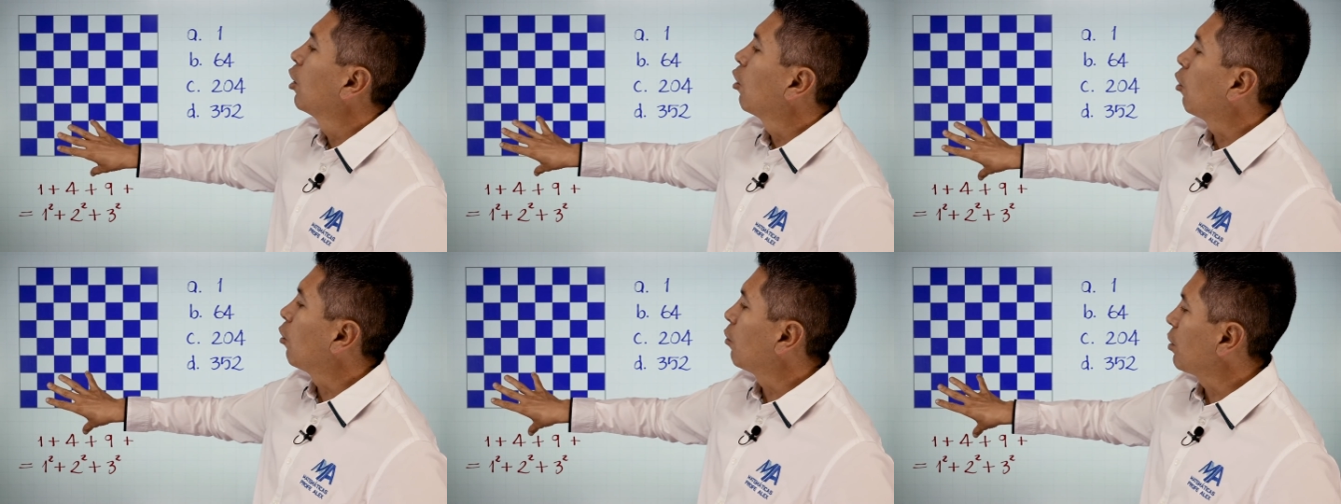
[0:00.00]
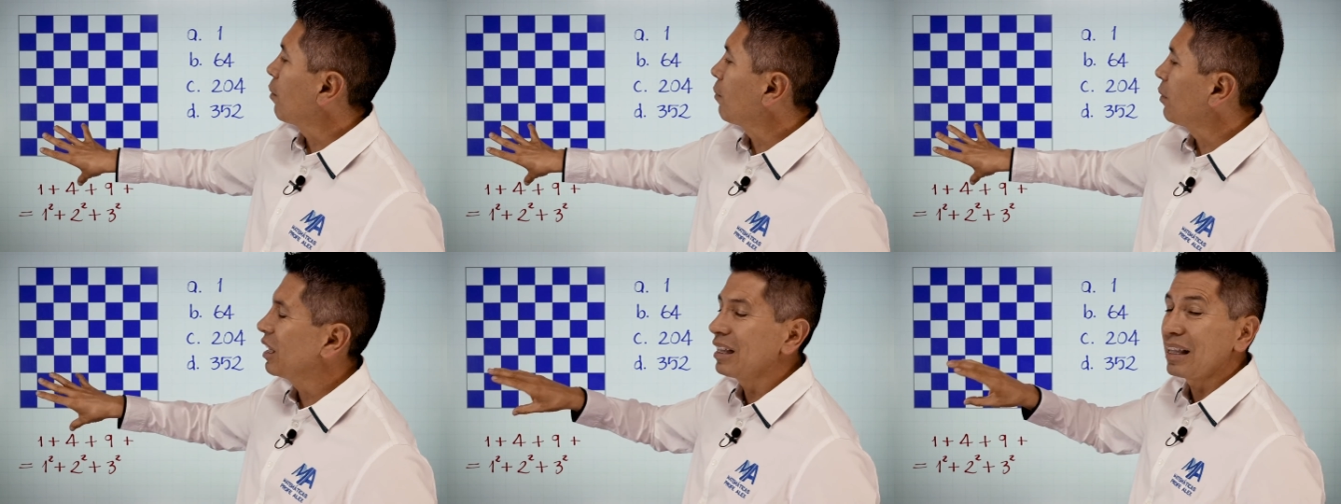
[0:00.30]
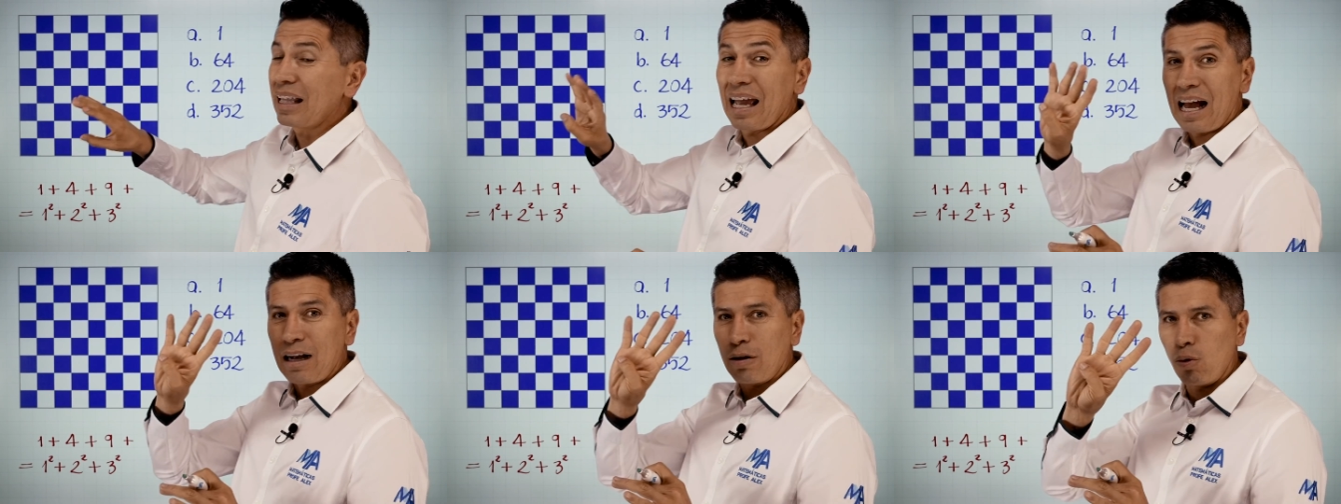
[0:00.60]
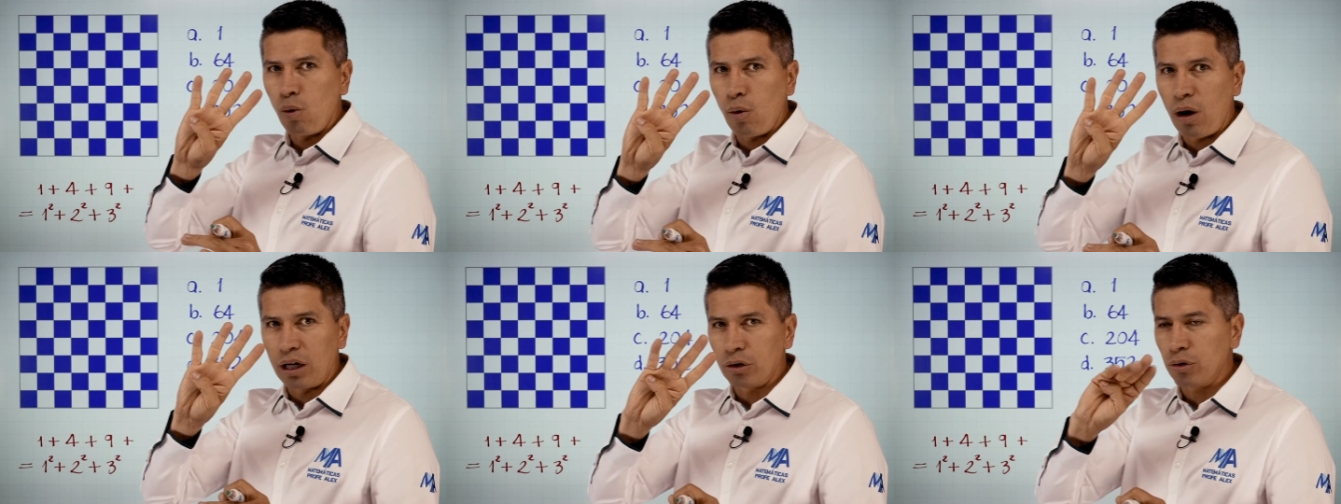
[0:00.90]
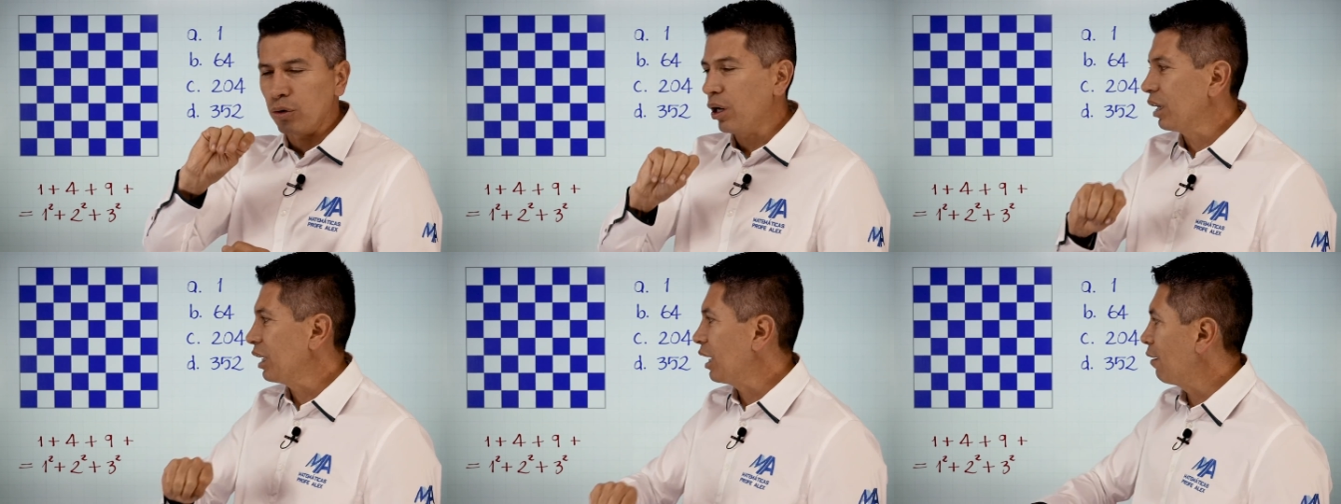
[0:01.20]
Obviamente,
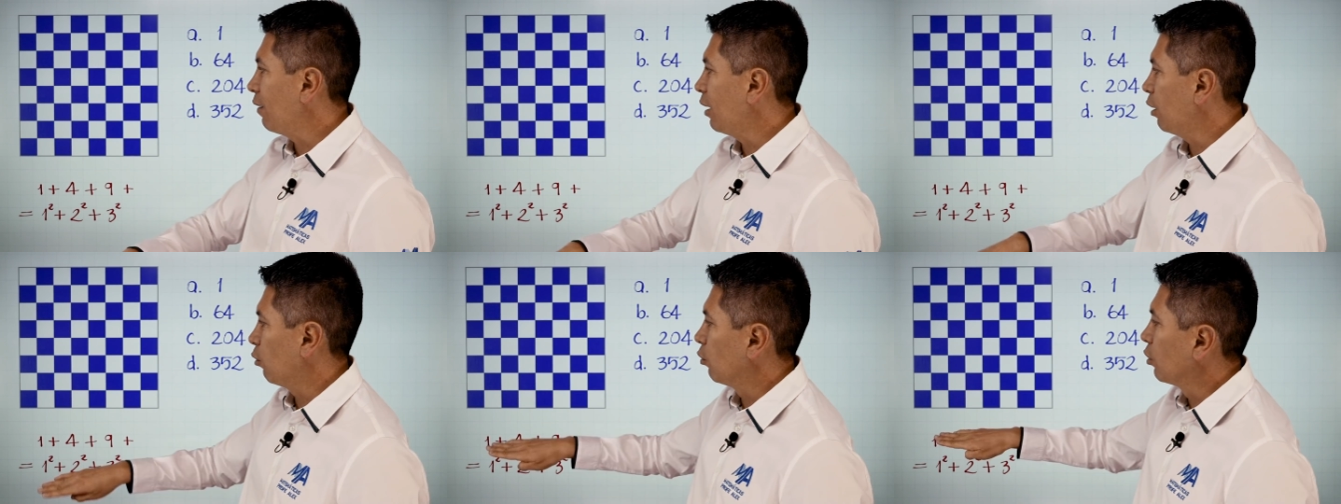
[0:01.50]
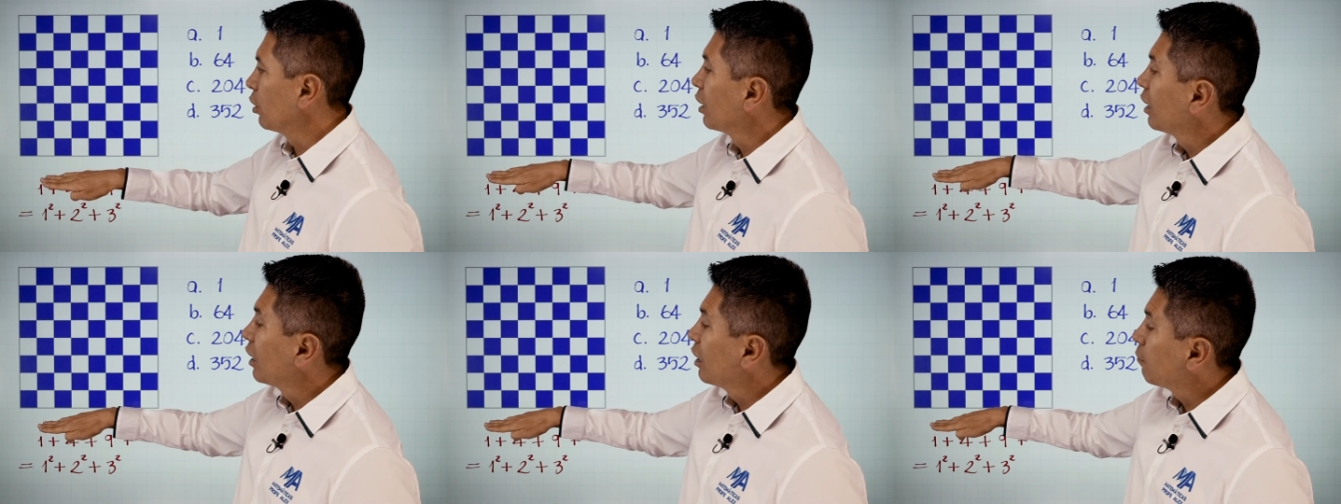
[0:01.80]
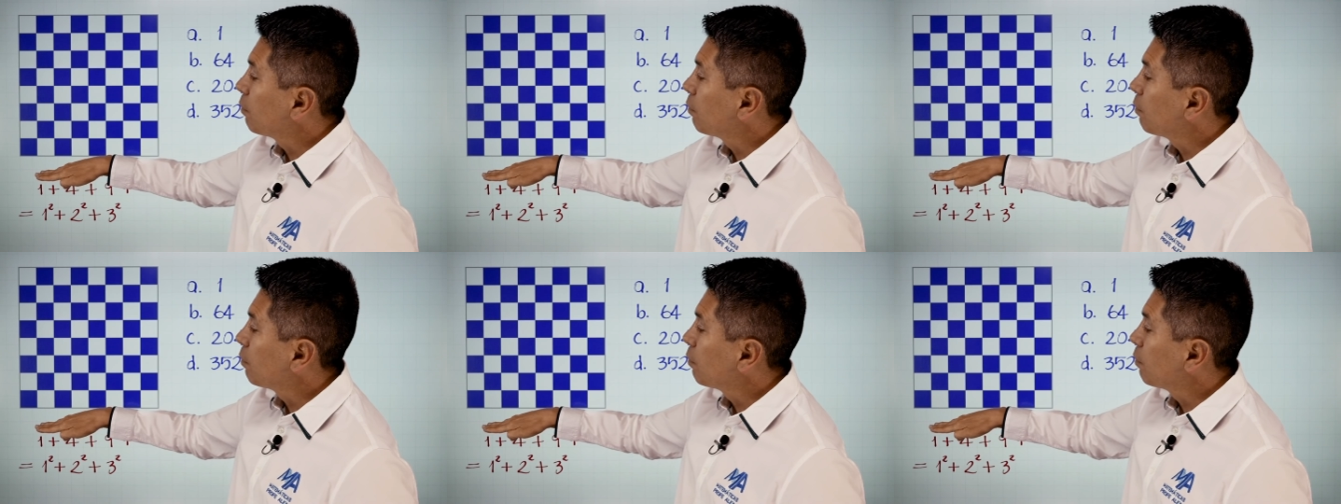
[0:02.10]
4 ahí abajo.